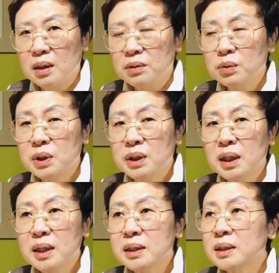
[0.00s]
그리고
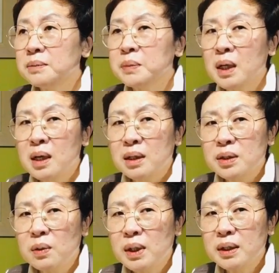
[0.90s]
지가 지금
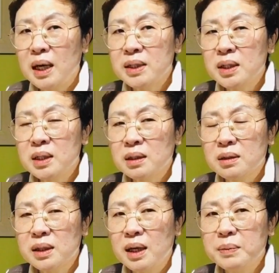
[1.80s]
청와대에 앉아있는 그
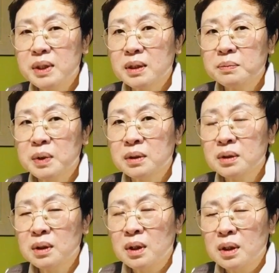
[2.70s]
사람이 지금 응?